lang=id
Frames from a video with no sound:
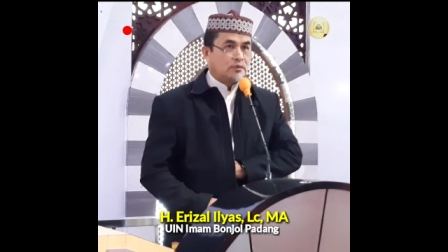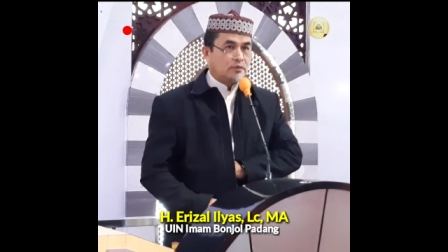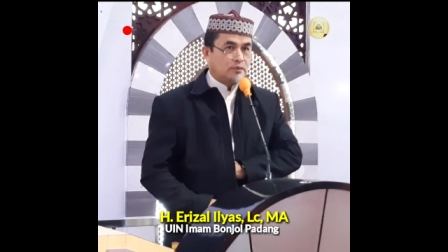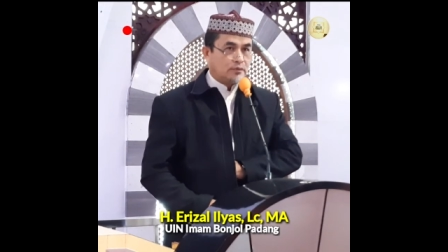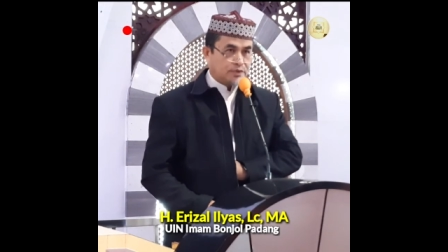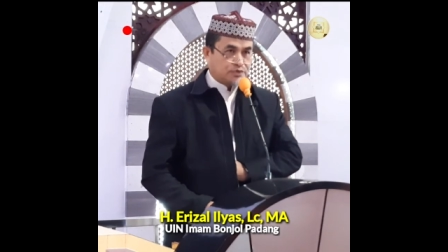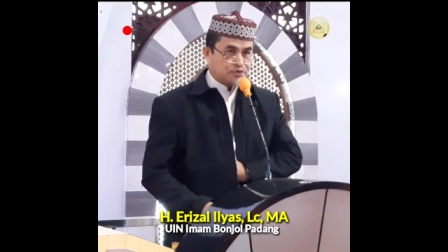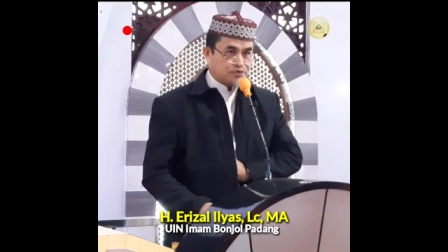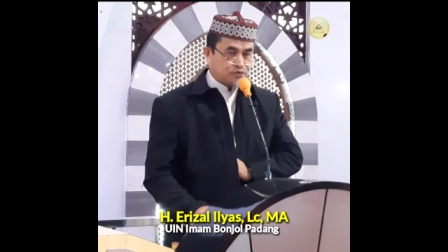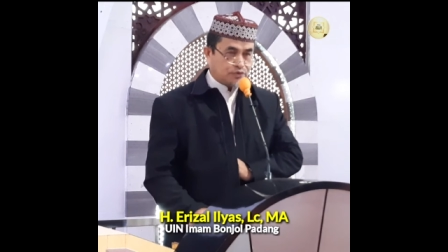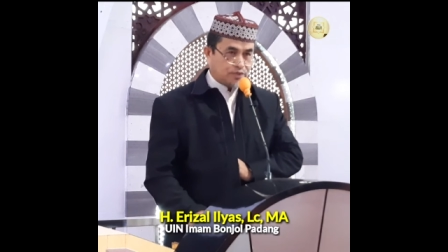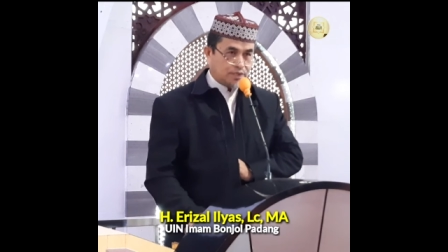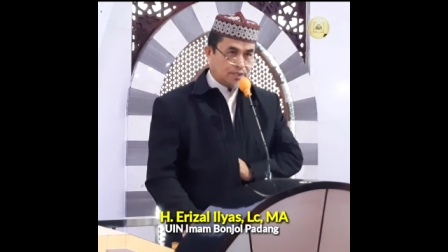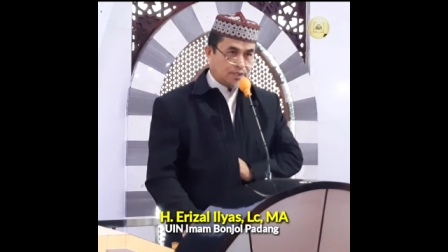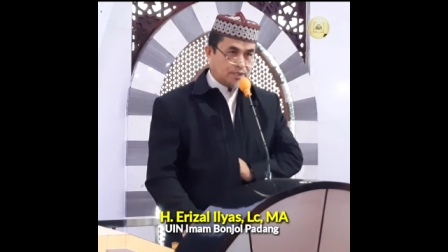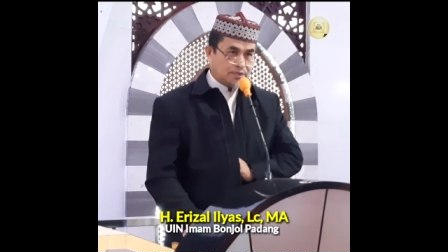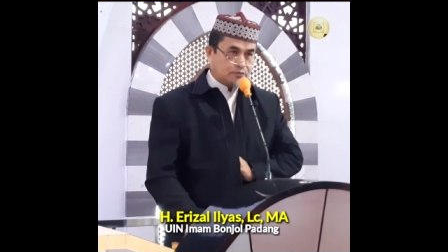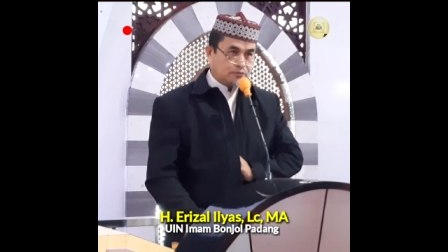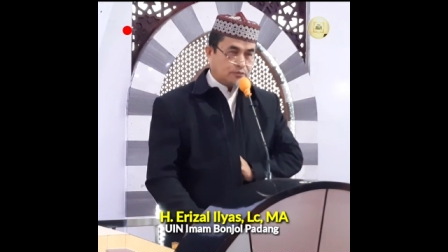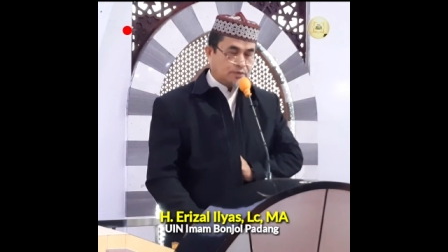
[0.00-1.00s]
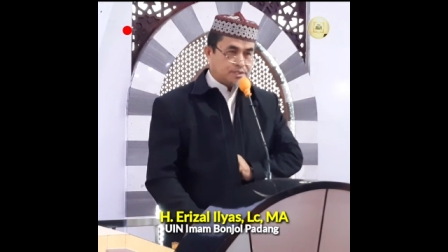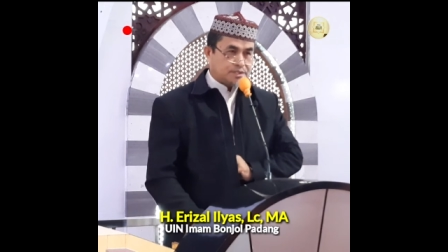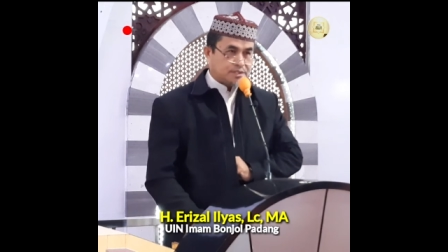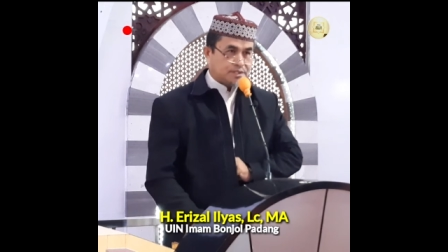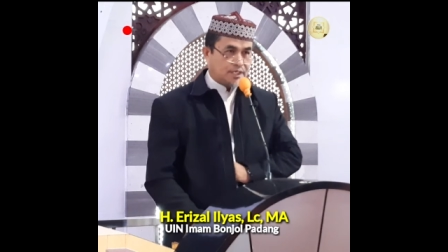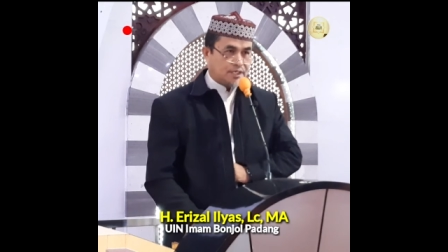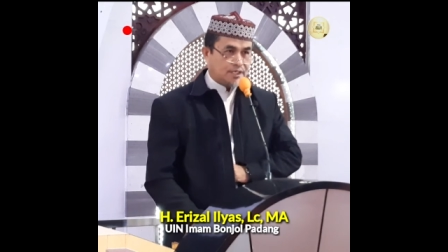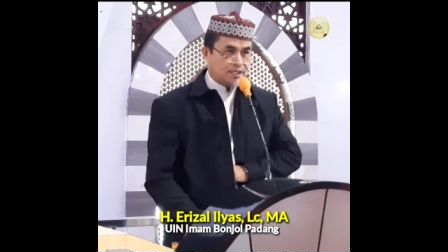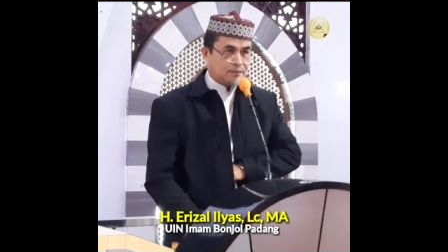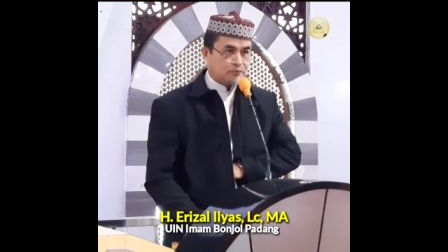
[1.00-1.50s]
Wassalatu
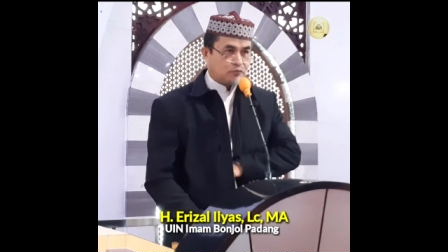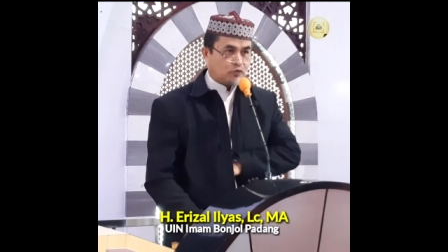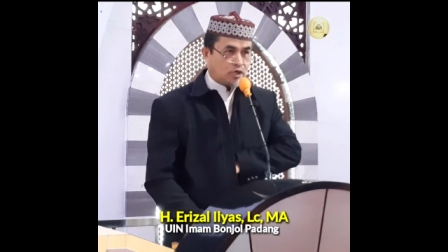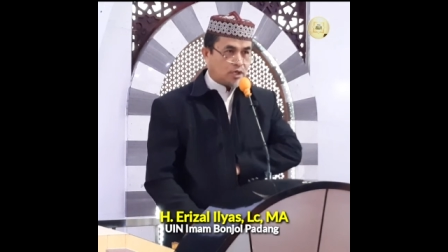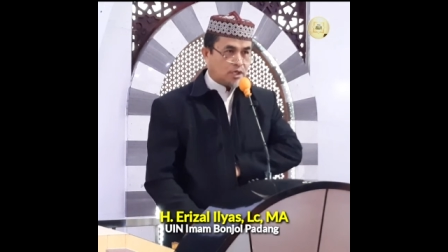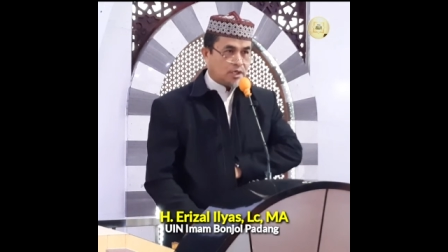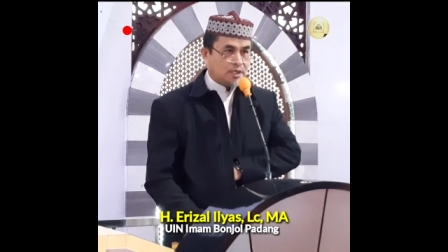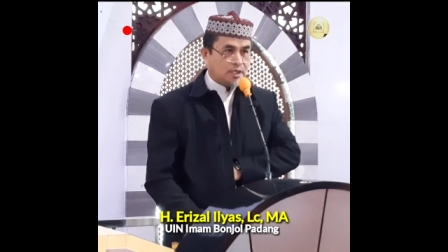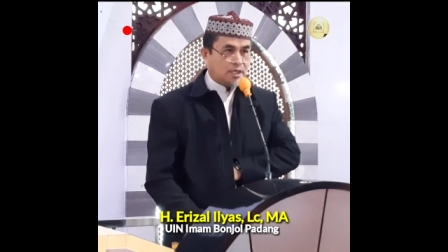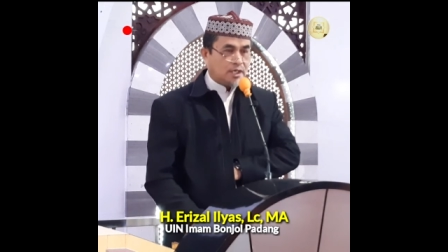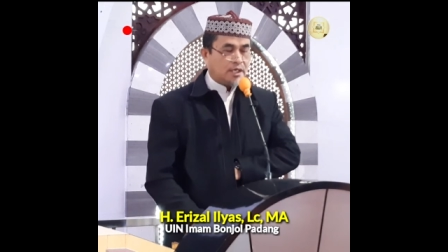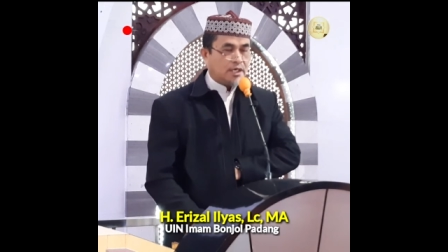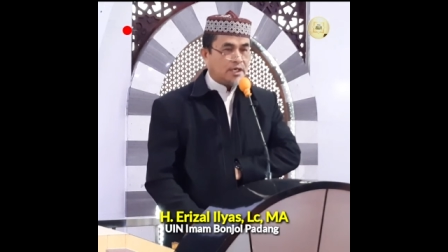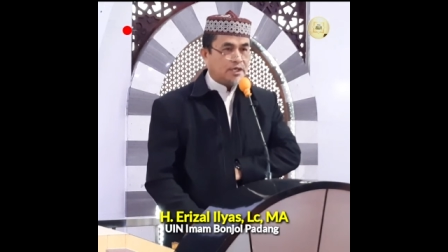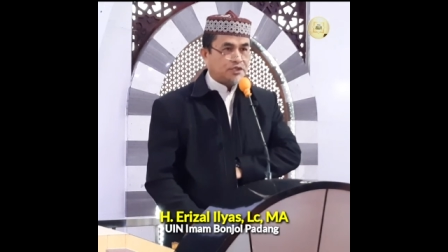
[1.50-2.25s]
wassalamu ala